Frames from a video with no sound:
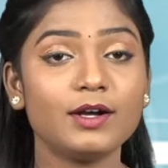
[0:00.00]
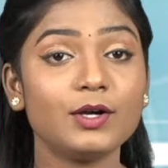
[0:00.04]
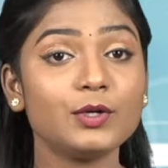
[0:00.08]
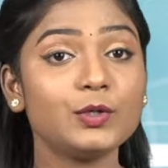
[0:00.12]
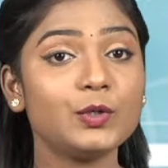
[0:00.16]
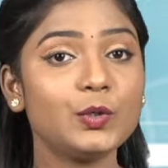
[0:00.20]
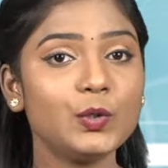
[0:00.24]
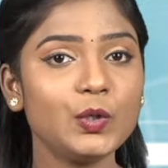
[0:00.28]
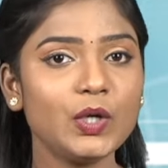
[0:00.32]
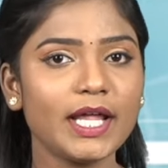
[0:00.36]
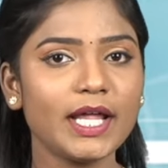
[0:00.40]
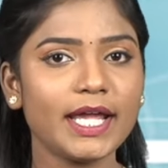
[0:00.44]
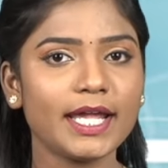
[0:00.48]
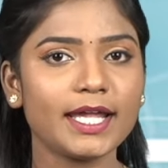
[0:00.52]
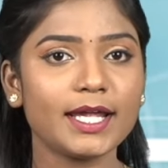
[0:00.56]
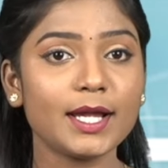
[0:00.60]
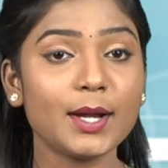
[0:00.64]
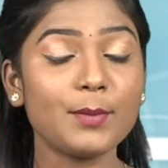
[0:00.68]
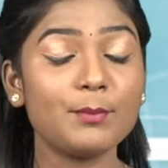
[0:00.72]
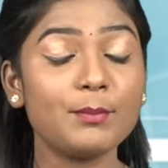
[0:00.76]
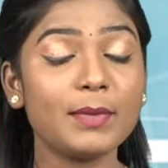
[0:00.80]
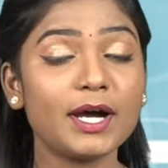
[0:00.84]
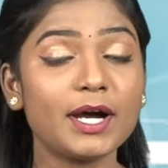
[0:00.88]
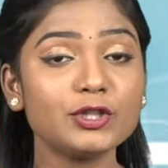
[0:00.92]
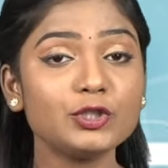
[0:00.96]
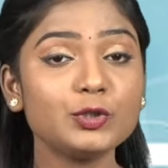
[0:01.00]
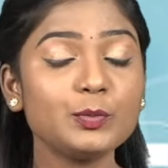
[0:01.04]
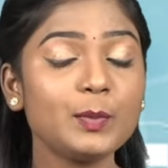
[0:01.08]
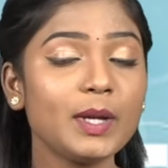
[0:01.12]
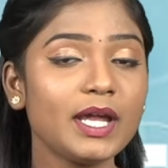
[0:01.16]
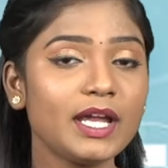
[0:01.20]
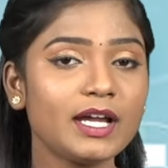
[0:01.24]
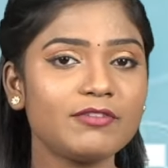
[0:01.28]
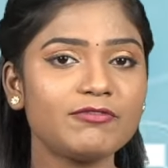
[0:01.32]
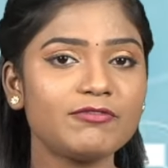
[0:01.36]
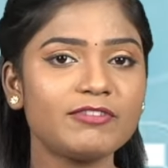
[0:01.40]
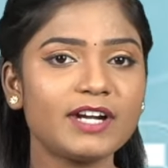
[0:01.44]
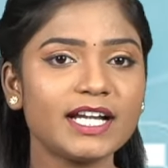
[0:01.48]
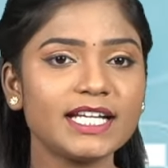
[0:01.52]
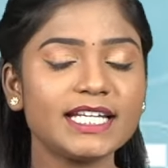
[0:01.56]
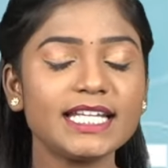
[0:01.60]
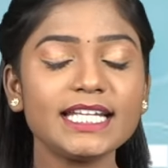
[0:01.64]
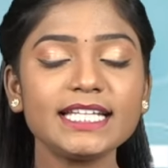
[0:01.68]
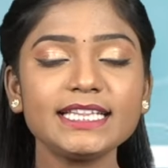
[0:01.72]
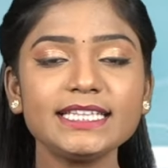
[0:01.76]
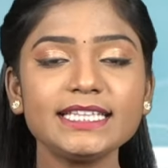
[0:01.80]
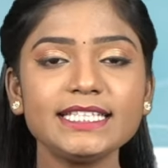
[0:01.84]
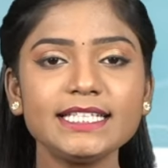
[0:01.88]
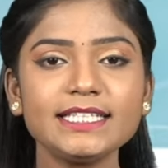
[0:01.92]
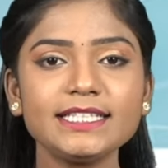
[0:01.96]
గుండె మధుమేహం వంటి
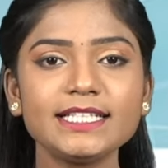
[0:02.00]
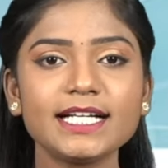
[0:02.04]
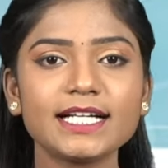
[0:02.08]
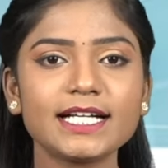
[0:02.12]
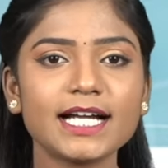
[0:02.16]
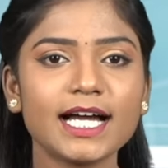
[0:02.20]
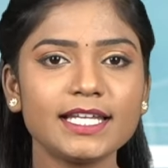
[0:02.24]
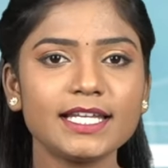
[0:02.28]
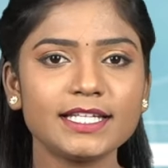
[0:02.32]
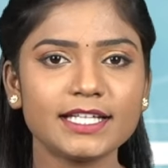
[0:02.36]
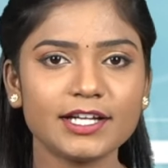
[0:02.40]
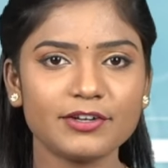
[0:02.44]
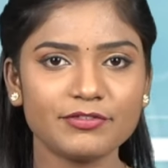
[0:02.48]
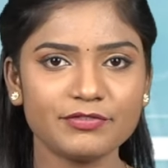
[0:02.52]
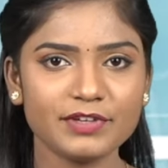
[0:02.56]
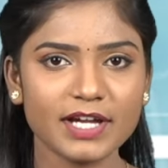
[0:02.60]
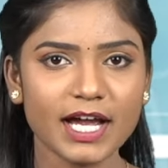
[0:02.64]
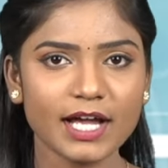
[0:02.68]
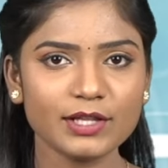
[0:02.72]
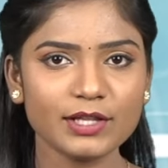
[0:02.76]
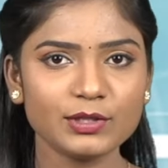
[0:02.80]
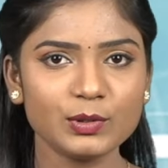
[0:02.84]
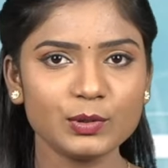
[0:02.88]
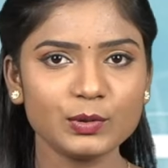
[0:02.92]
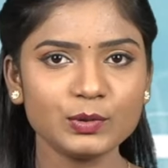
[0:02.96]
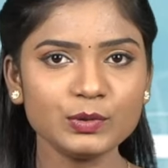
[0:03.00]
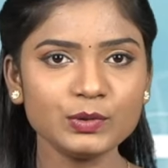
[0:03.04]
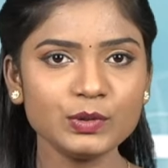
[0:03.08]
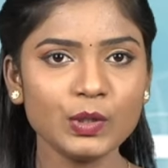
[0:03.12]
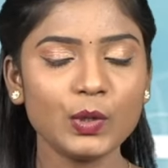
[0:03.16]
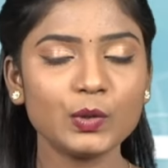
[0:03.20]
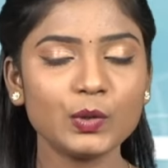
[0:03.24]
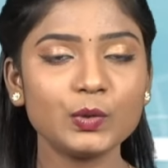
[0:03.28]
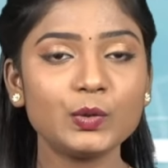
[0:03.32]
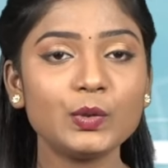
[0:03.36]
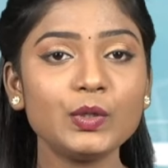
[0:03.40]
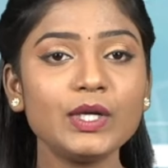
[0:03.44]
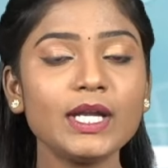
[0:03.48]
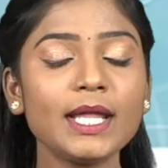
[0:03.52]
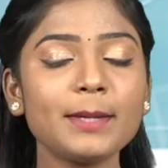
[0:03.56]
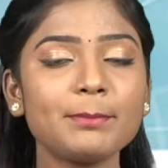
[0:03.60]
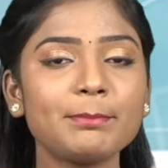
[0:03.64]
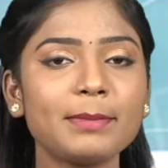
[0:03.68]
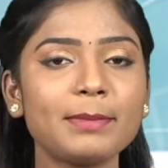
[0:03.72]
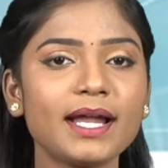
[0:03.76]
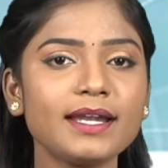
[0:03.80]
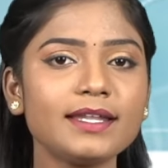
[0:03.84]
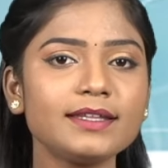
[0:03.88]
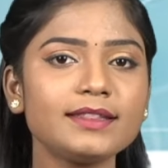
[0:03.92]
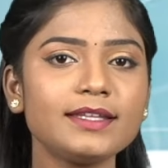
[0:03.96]
దీర్ఘకాలిక వ్యాధులు గుండె
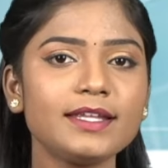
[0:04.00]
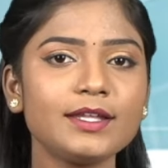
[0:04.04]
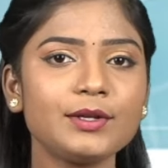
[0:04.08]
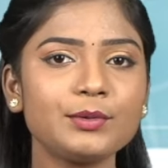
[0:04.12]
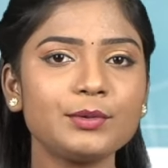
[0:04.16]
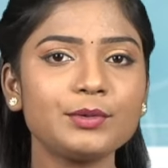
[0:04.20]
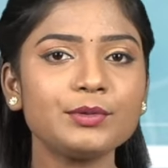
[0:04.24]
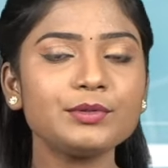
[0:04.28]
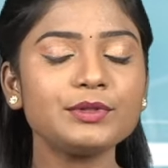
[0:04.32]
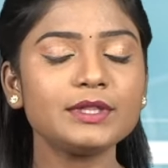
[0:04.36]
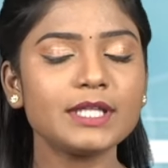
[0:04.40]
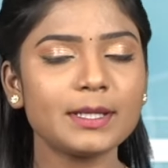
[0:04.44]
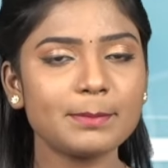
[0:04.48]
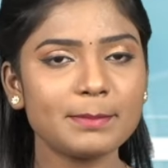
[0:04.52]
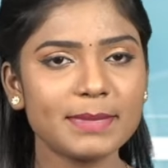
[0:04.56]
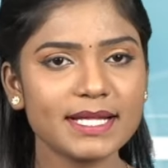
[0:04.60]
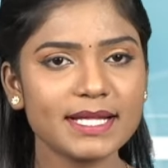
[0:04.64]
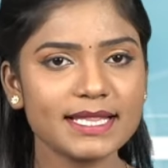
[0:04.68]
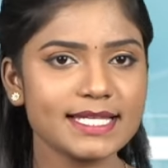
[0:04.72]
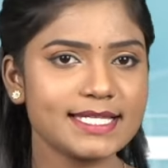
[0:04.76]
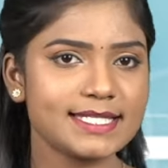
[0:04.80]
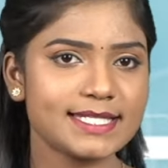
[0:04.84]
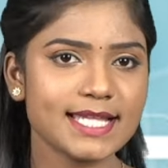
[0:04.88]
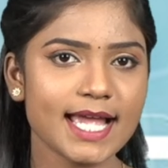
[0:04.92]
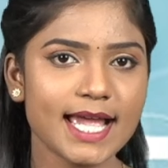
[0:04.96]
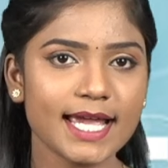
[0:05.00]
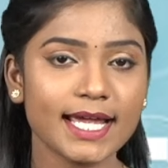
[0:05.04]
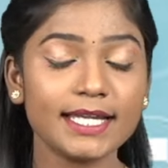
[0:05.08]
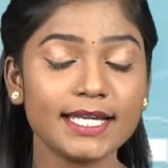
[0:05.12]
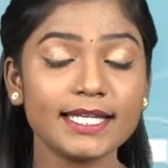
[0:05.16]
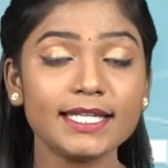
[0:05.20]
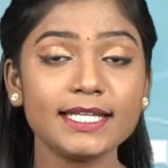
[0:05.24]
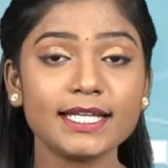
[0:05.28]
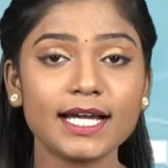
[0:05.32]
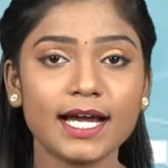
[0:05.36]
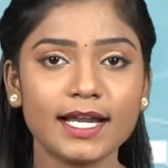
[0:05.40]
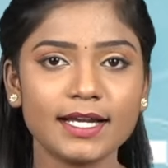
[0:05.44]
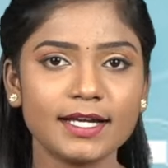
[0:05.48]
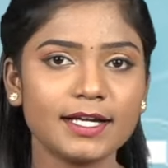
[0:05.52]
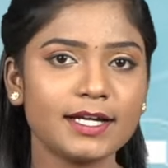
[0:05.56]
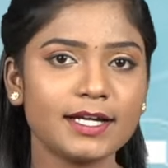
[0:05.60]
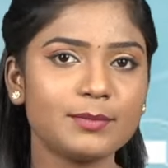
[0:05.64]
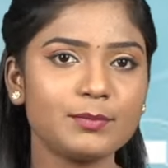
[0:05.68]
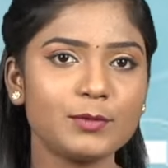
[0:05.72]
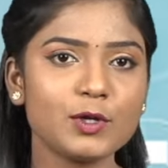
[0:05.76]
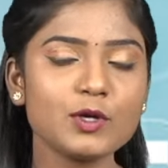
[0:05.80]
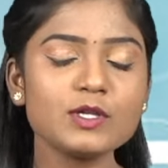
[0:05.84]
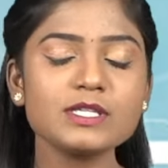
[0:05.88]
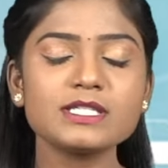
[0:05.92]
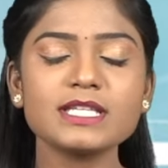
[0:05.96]
పనితీరును దెబ్బతీస్తాయని
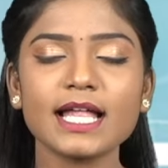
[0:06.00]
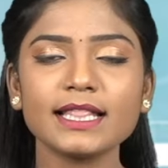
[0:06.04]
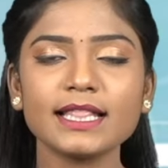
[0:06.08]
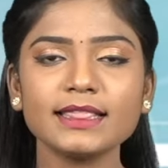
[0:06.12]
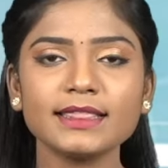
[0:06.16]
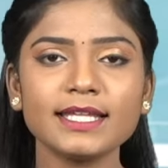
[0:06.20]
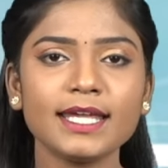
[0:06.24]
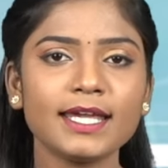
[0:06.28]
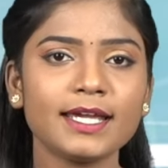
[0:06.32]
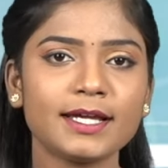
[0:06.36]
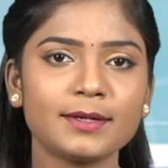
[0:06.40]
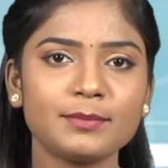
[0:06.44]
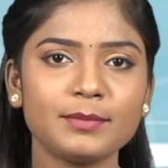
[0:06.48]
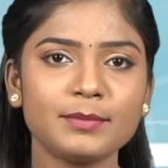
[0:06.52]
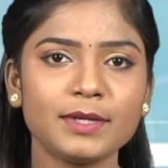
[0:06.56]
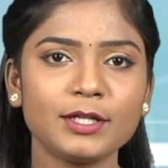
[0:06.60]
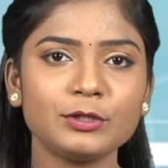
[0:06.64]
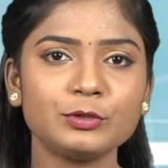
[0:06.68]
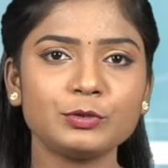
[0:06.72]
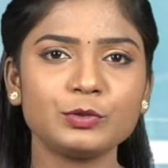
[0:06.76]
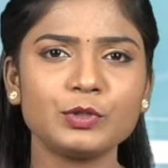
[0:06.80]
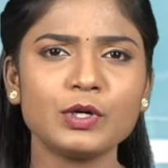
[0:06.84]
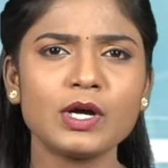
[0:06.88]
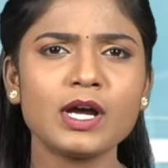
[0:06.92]
అనడంలో సందేహం లేదు